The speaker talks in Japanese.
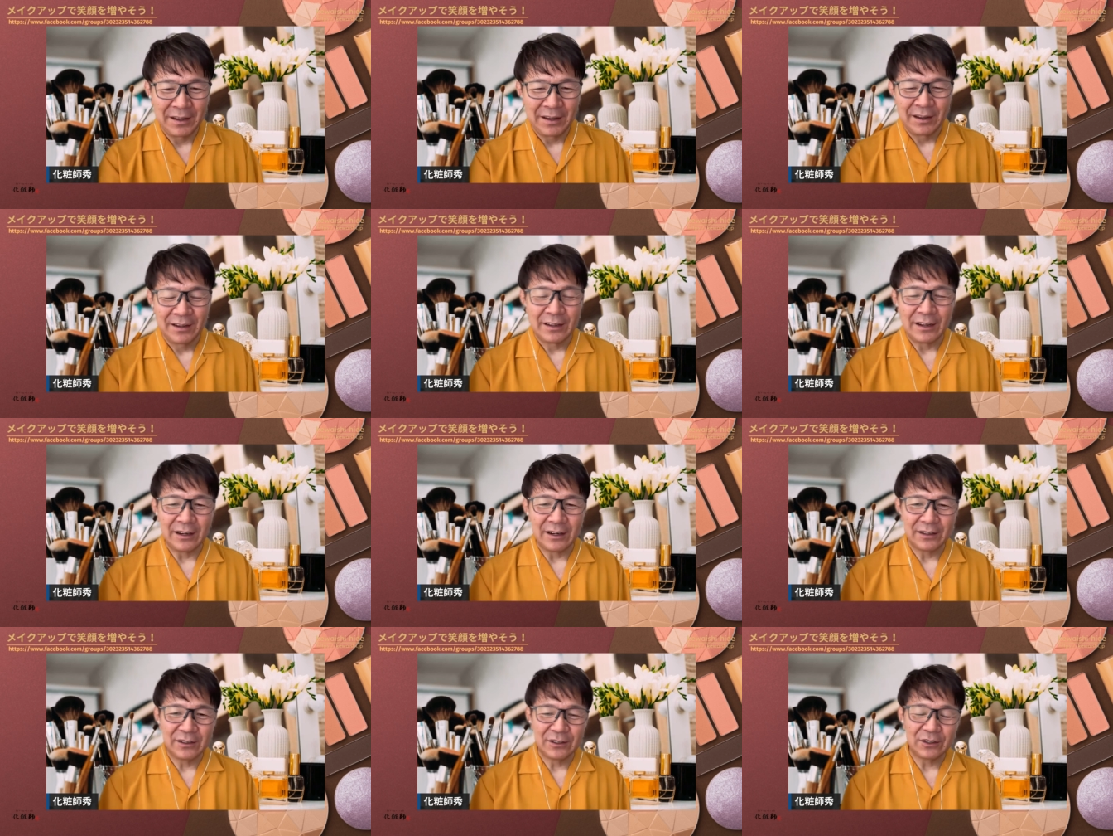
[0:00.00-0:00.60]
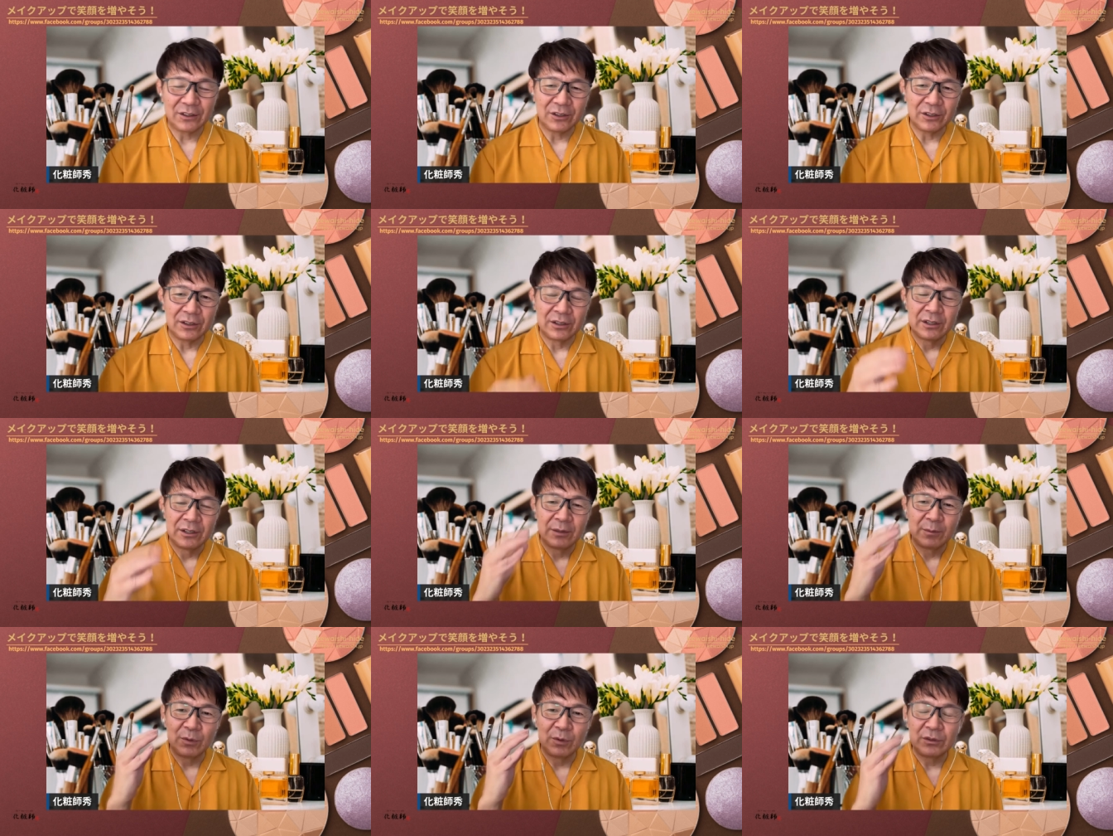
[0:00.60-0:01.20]
だけど
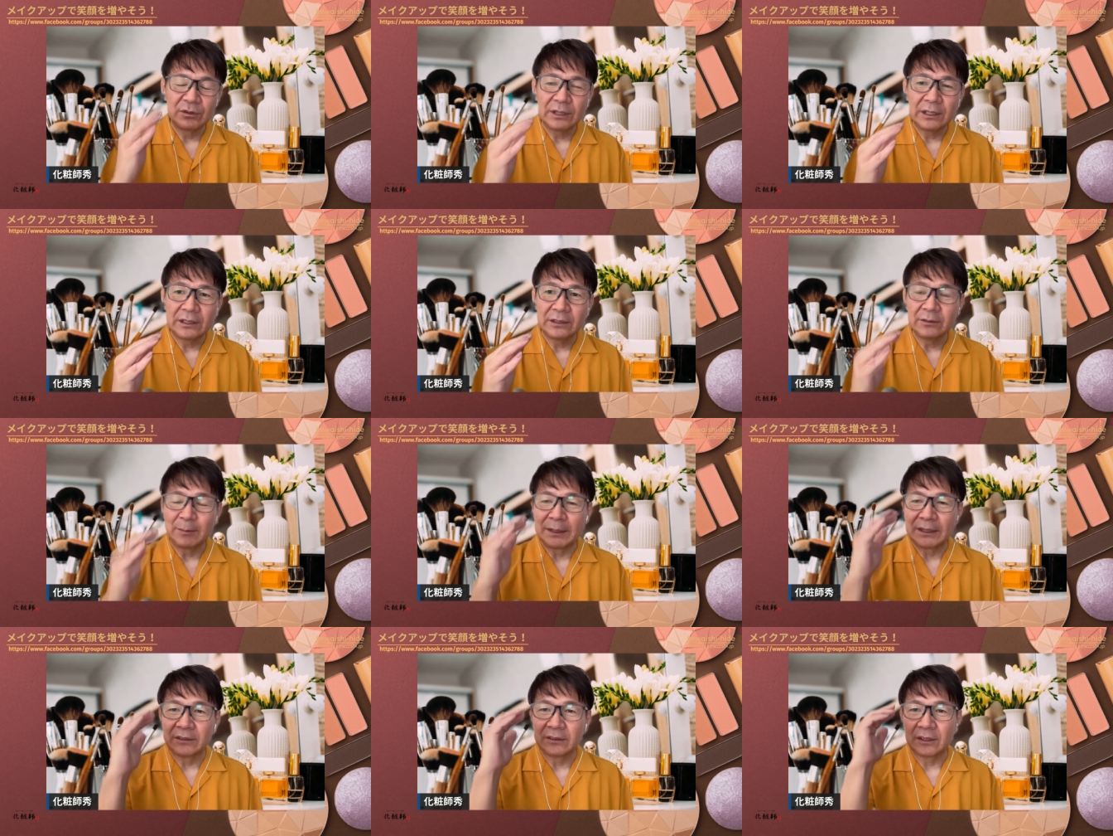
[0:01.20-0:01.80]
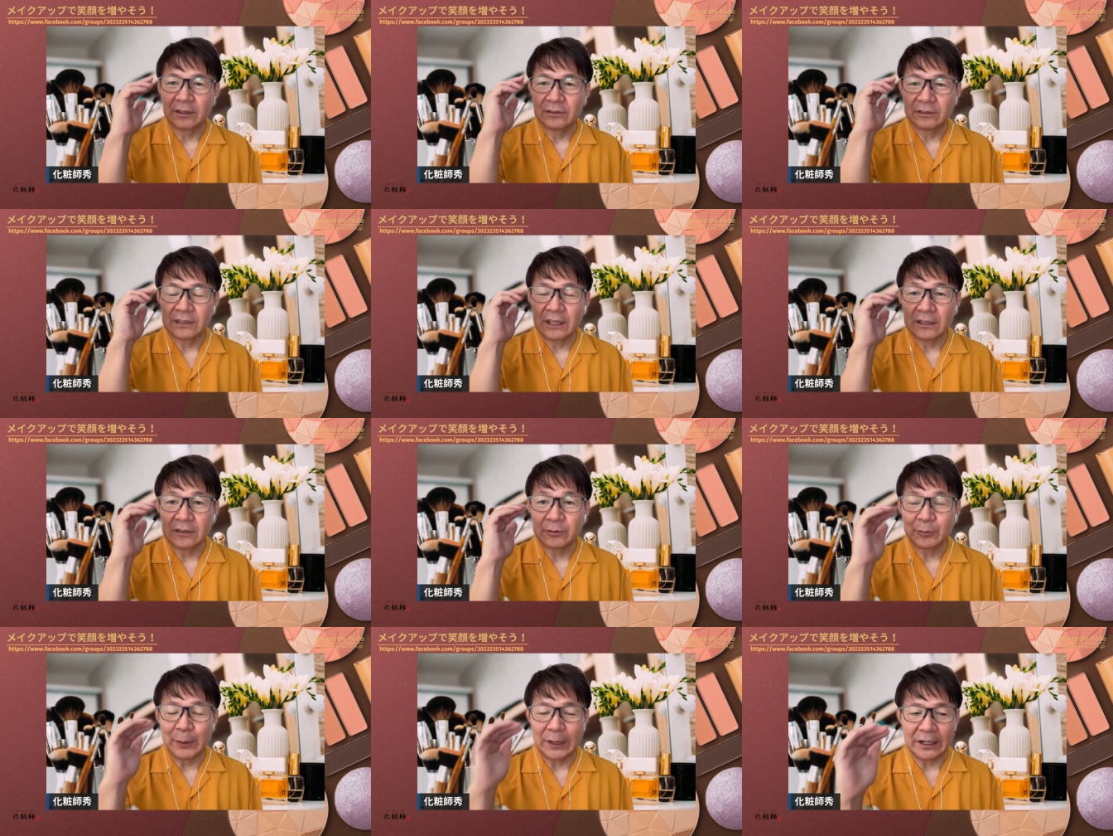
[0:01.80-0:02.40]
僕が今言ってる、例え
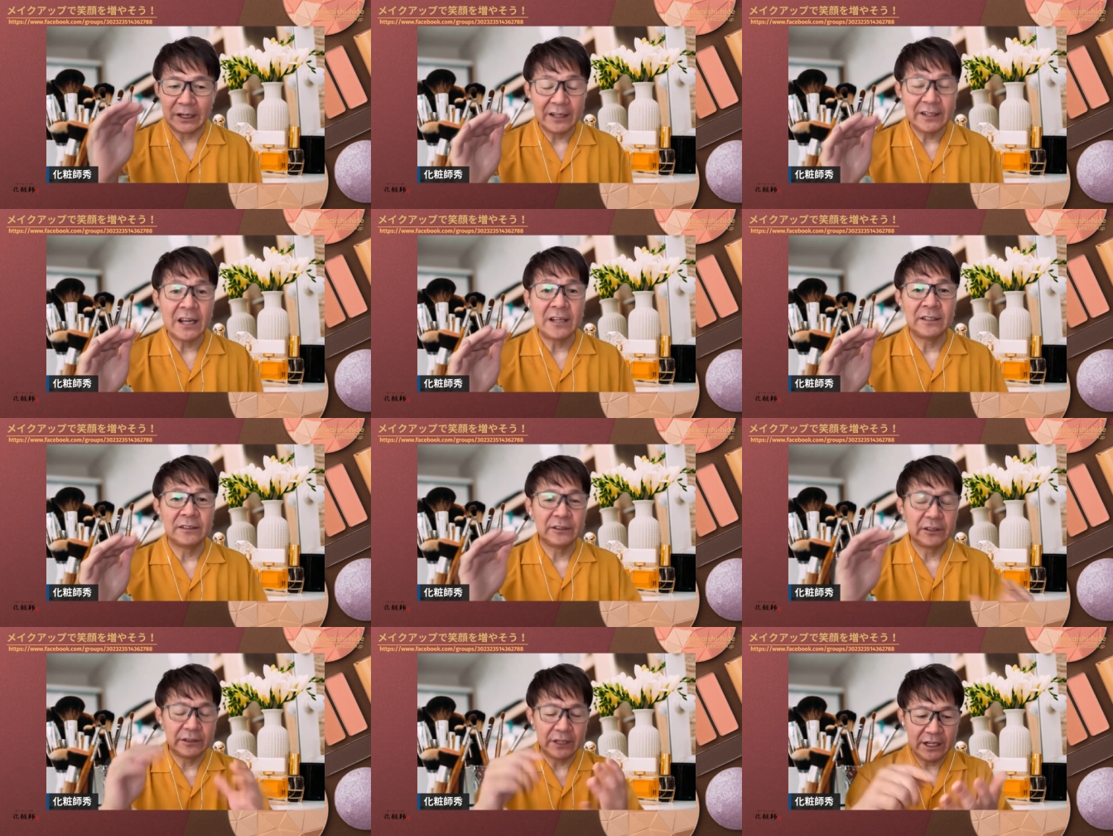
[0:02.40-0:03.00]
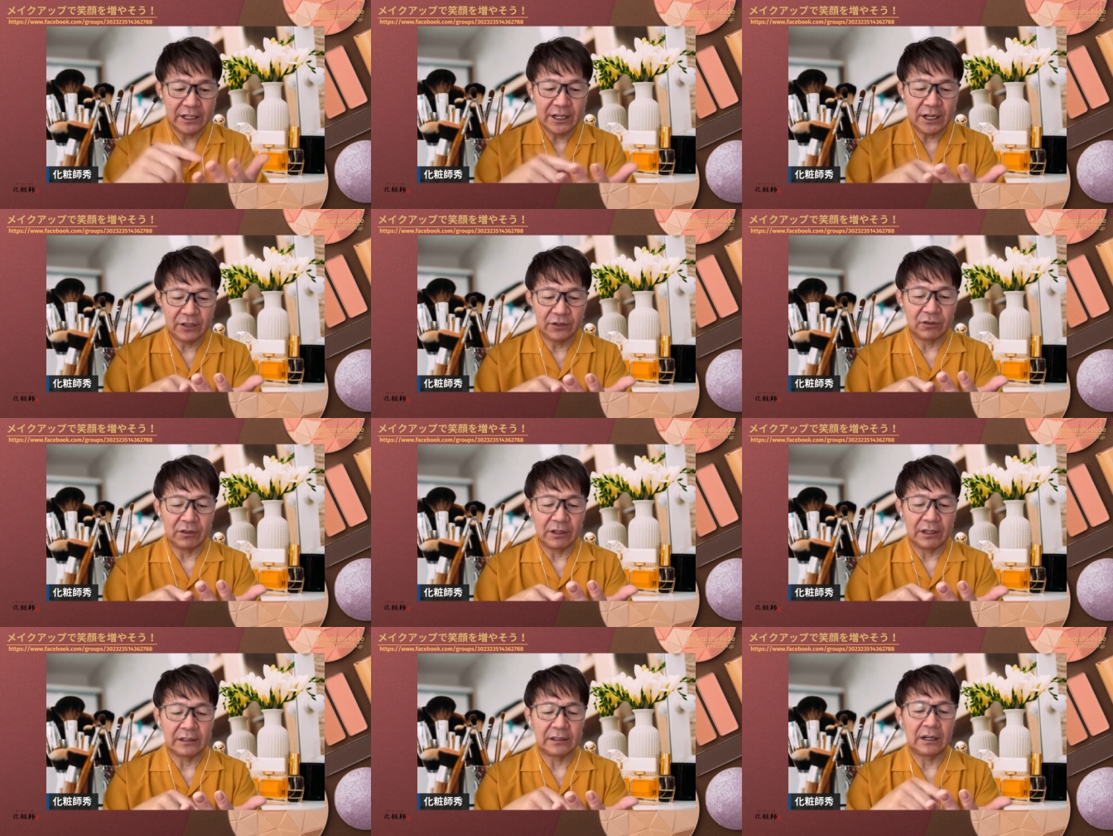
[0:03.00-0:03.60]
ばレジェ、
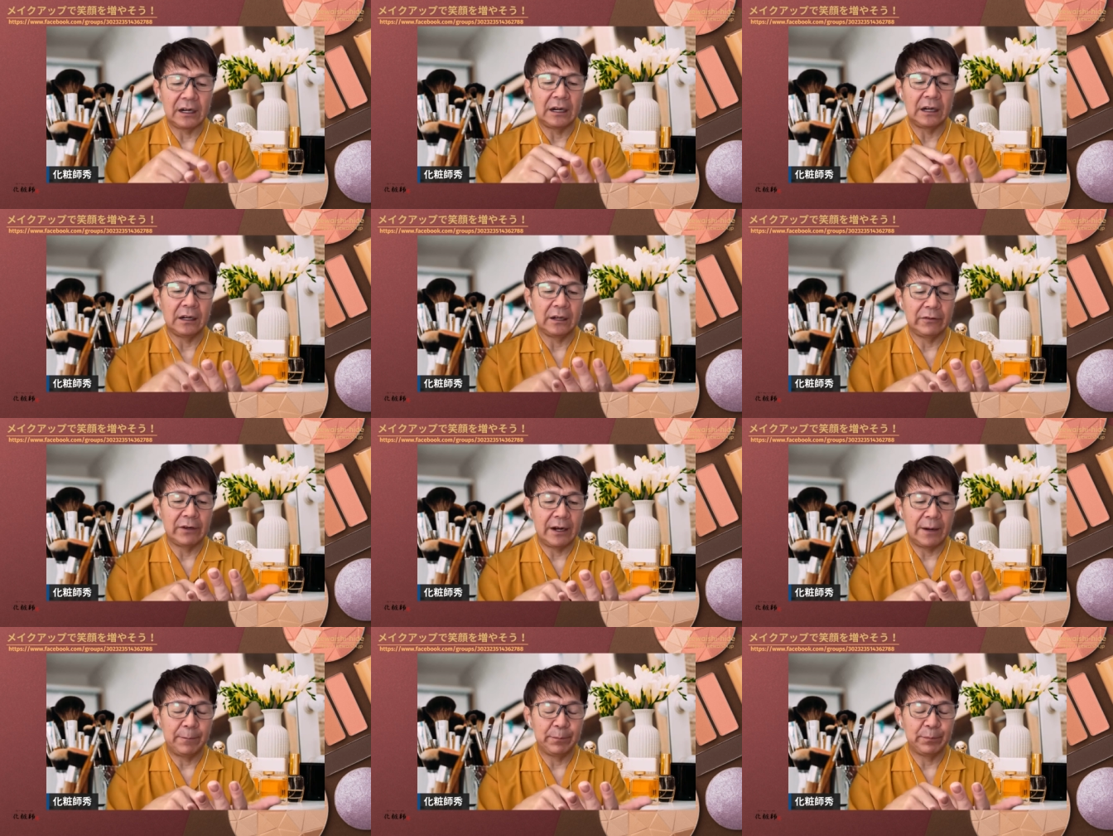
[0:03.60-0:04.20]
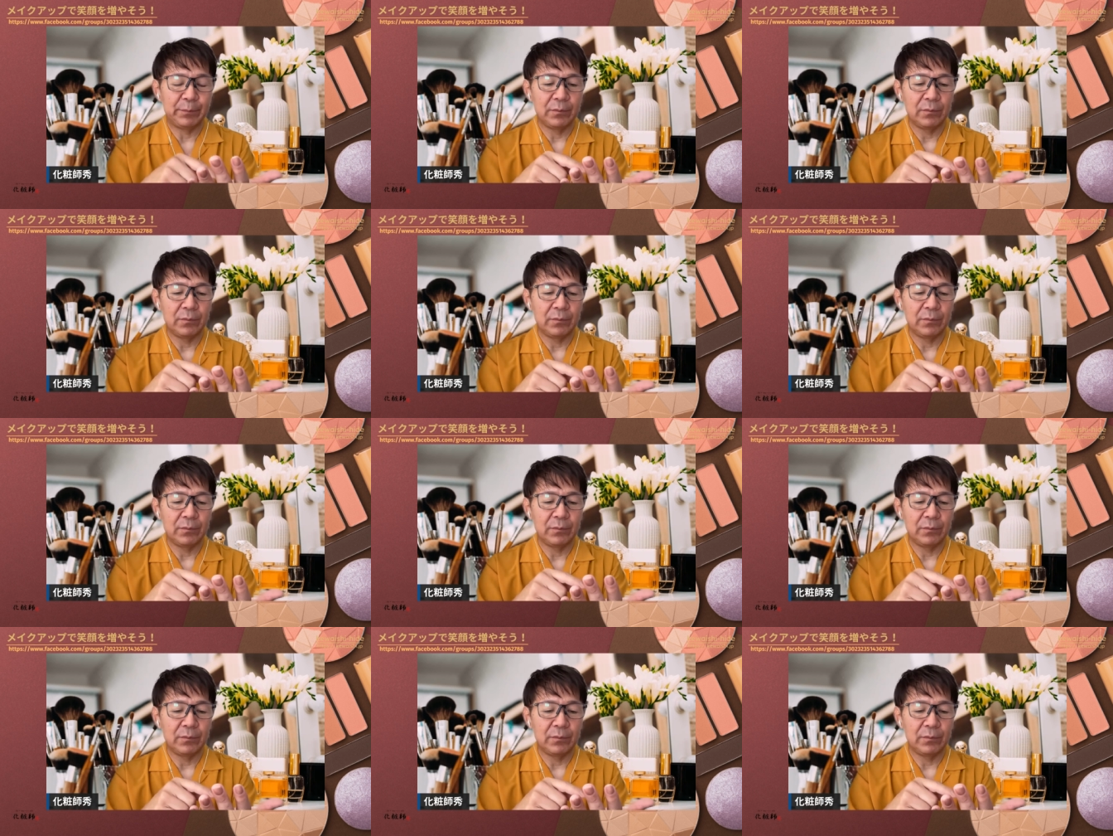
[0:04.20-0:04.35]
レジェンドの方なんかは、